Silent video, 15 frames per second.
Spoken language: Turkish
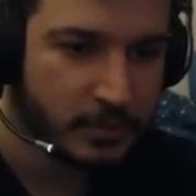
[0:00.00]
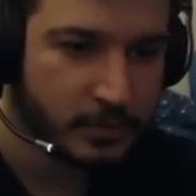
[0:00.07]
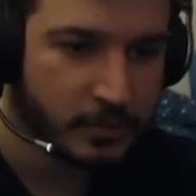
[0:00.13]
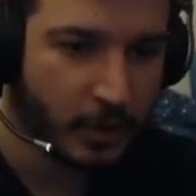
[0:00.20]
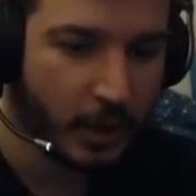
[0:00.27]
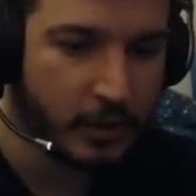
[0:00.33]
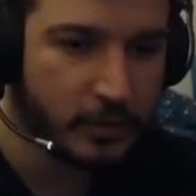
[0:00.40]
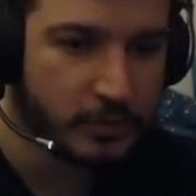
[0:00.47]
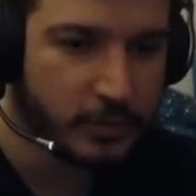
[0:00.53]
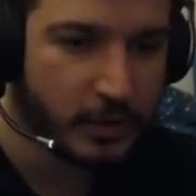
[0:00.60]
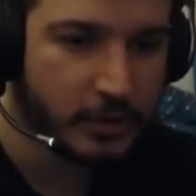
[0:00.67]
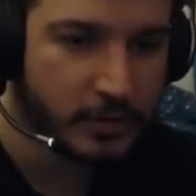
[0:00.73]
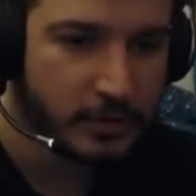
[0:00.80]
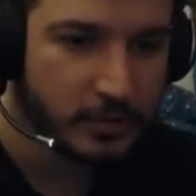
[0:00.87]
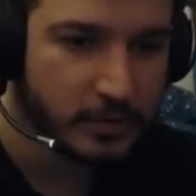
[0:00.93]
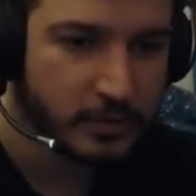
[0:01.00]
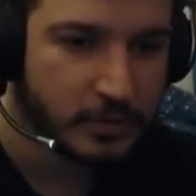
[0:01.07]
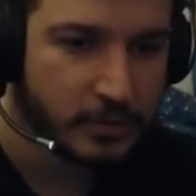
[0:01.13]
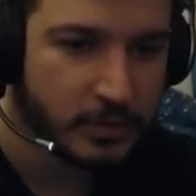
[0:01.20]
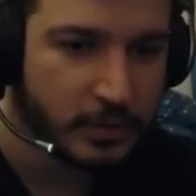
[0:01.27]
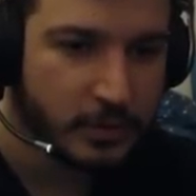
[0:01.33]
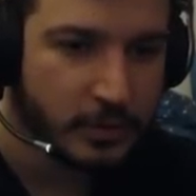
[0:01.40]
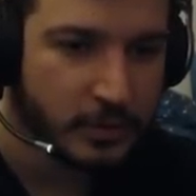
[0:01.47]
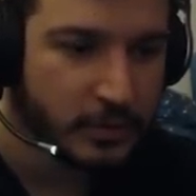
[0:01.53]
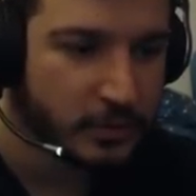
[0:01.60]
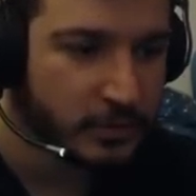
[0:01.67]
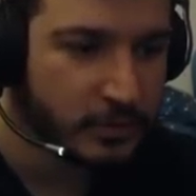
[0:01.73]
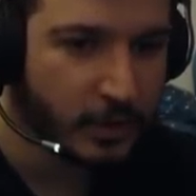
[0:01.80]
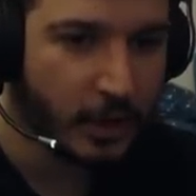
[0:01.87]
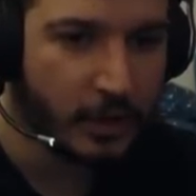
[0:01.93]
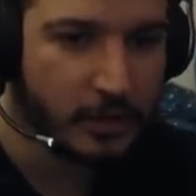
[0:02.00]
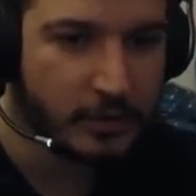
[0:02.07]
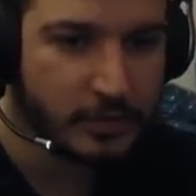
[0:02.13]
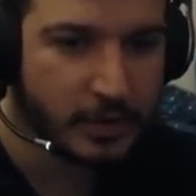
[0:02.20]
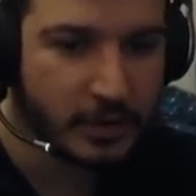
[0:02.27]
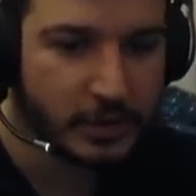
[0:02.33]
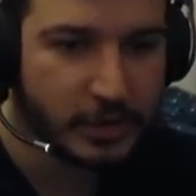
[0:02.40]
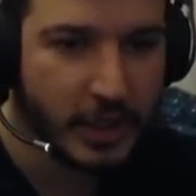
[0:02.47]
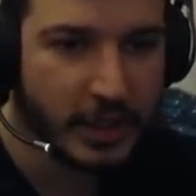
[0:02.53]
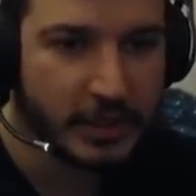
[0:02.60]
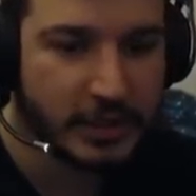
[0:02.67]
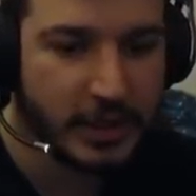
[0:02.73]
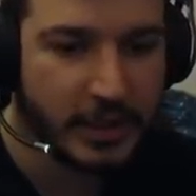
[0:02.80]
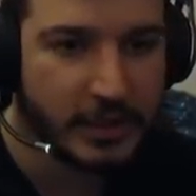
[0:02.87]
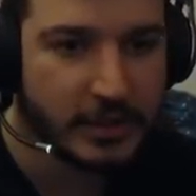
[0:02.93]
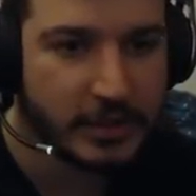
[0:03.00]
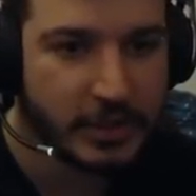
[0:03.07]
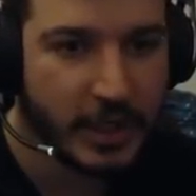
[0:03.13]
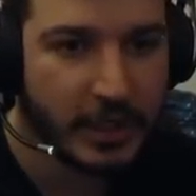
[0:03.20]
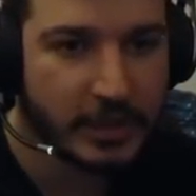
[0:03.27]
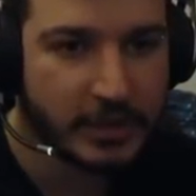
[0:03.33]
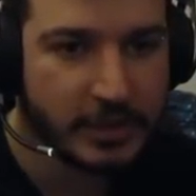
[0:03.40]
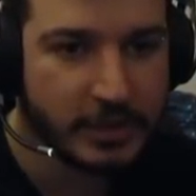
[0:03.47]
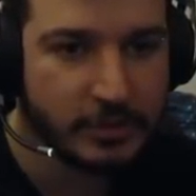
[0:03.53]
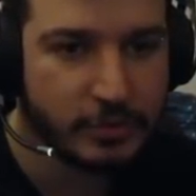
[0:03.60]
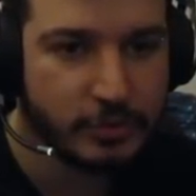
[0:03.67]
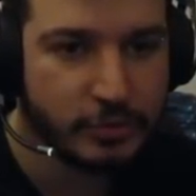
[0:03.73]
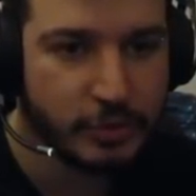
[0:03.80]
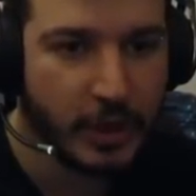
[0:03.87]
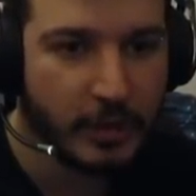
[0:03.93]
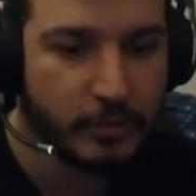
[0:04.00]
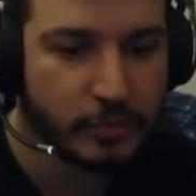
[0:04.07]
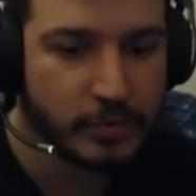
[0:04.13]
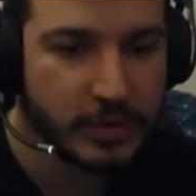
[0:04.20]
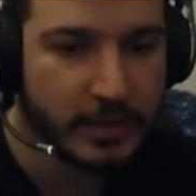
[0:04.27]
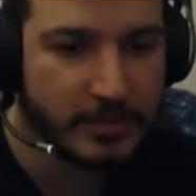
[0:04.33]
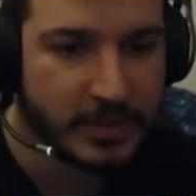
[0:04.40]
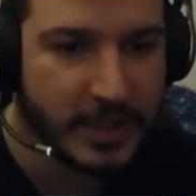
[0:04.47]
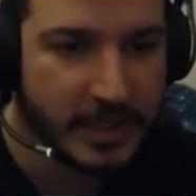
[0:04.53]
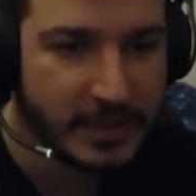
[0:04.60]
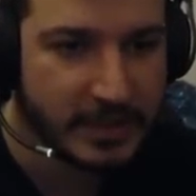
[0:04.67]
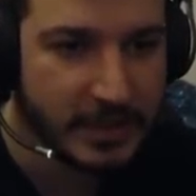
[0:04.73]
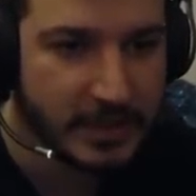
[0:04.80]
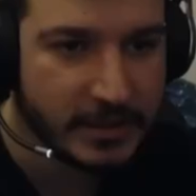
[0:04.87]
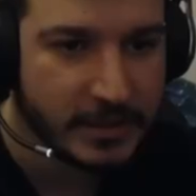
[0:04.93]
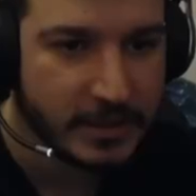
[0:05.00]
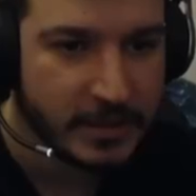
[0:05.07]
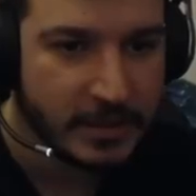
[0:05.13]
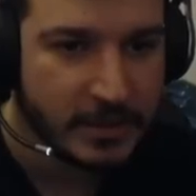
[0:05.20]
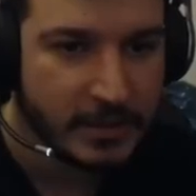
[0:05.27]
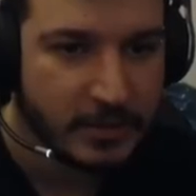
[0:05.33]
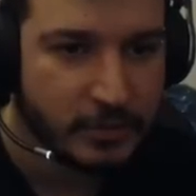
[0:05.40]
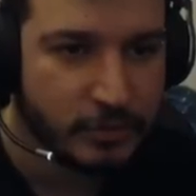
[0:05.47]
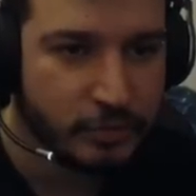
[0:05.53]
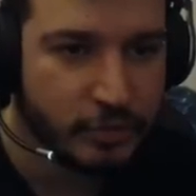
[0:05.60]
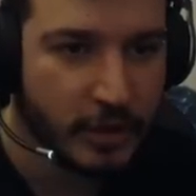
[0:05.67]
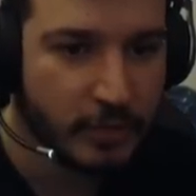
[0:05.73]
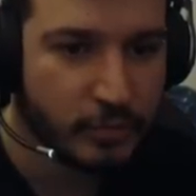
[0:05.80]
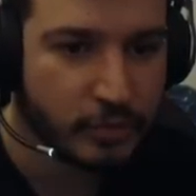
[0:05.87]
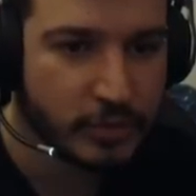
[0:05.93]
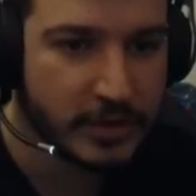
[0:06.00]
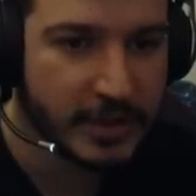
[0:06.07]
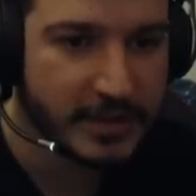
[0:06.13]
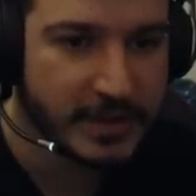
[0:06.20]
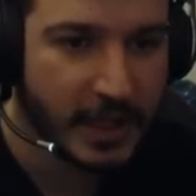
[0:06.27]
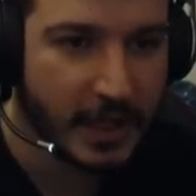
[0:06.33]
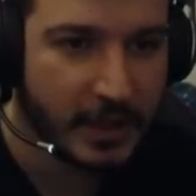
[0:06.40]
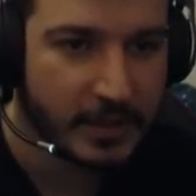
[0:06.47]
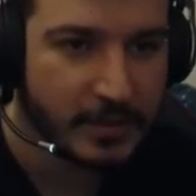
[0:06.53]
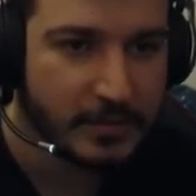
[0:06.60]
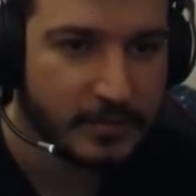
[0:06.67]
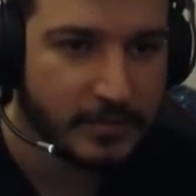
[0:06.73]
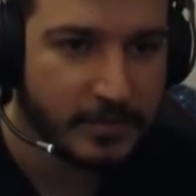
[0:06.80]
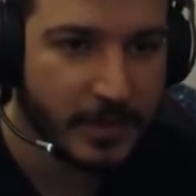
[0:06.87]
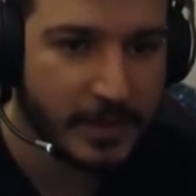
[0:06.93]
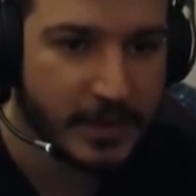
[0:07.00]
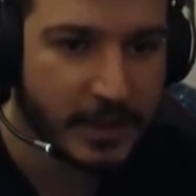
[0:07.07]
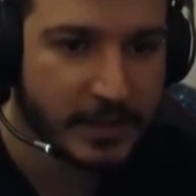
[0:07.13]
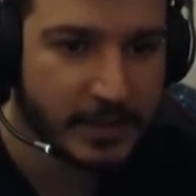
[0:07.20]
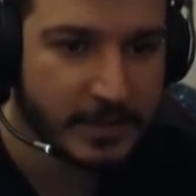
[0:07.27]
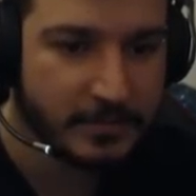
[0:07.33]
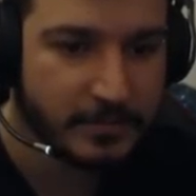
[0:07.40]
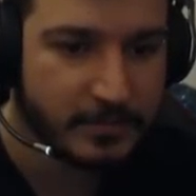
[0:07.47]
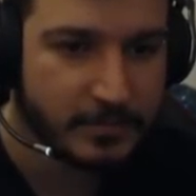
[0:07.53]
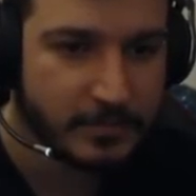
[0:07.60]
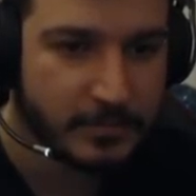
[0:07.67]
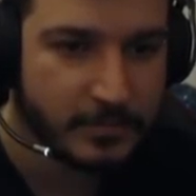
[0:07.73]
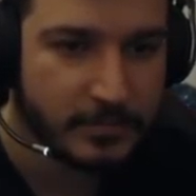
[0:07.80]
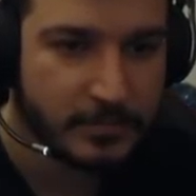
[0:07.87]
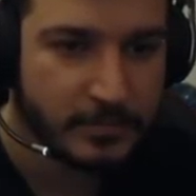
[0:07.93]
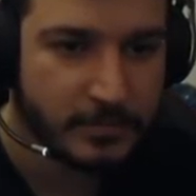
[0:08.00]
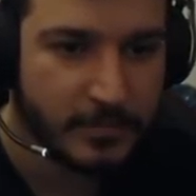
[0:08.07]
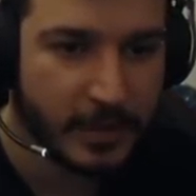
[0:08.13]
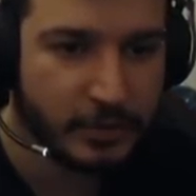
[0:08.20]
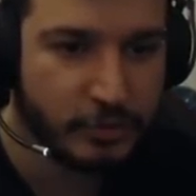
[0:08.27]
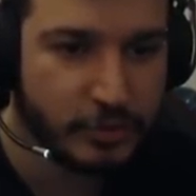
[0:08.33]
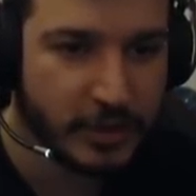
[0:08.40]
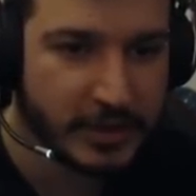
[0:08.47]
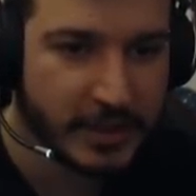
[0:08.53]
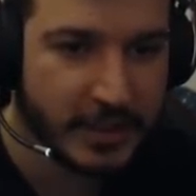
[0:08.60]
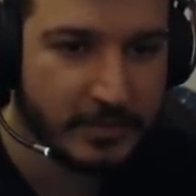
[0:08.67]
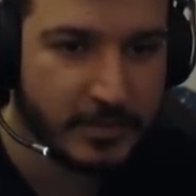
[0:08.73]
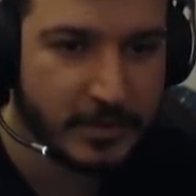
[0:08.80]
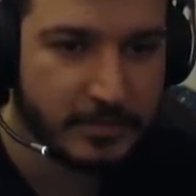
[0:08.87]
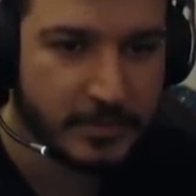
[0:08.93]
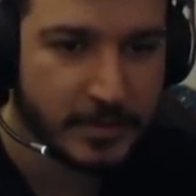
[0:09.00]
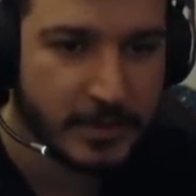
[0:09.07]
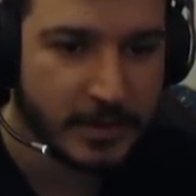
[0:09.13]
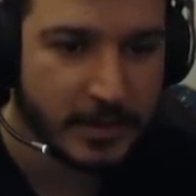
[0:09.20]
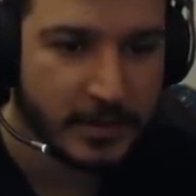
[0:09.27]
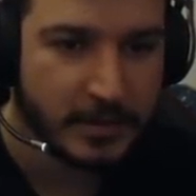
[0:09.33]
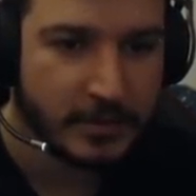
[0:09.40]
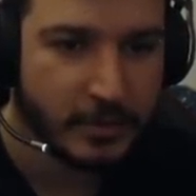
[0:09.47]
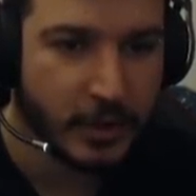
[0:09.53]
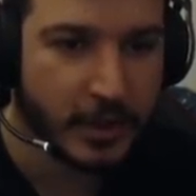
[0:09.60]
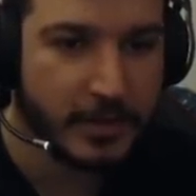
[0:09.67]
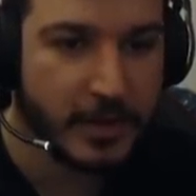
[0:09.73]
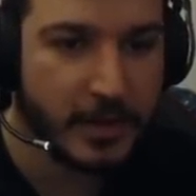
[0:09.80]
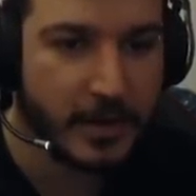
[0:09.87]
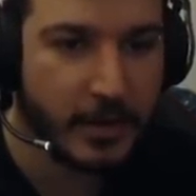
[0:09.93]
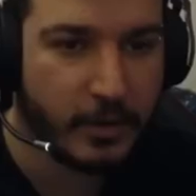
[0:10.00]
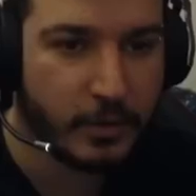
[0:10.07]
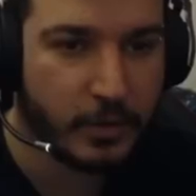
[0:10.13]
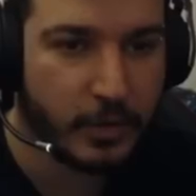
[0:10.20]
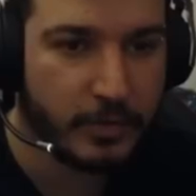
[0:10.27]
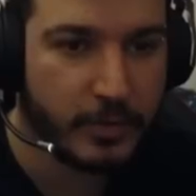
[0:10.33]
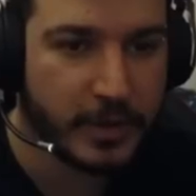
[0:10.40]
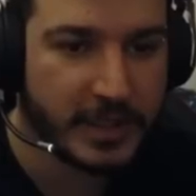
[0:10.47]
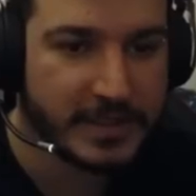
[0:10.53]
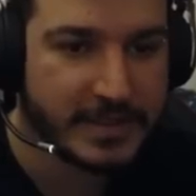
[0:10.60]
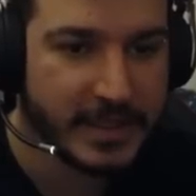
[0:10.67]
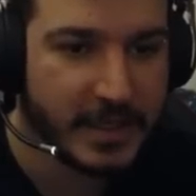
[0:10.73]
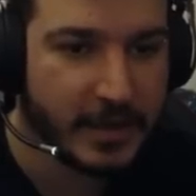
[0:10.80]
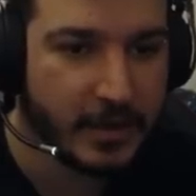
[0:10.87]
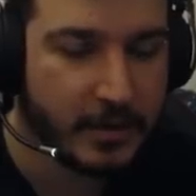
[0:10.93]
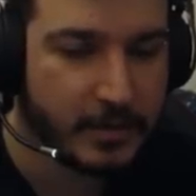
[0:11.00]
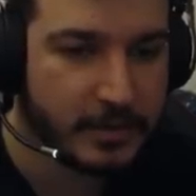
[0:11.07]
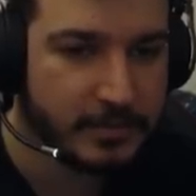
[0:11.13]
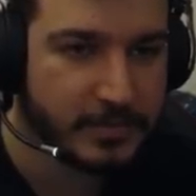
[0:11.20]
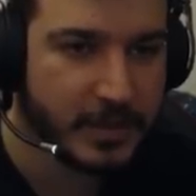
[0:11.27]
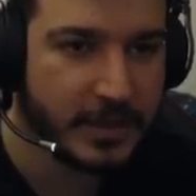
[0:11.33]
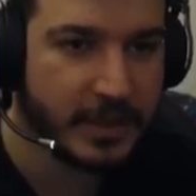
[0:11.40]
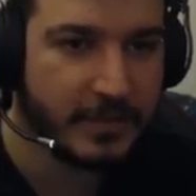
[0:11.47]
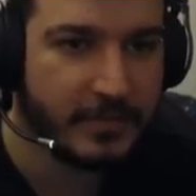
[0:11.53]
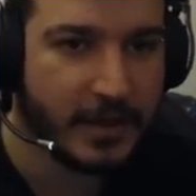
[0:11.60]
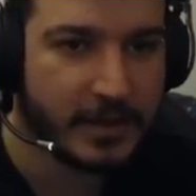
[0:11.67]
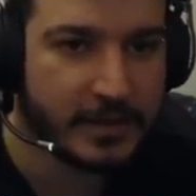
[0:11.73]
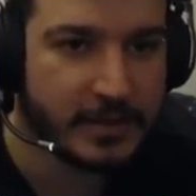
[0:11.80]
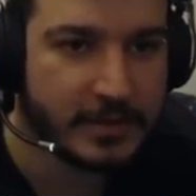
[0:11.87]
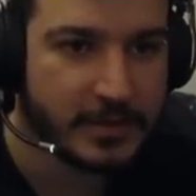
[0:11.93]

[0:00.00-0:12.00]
Dağılın lan. Dağılın lan. Caitlyn. Caitlyn. Dünya umurunda mı Caitlyn? Dünya umurundaysa ben neredeyim? Ben dünyanın değil miyim? Öyle, öyle, önüme geçsene. İplenin evladı.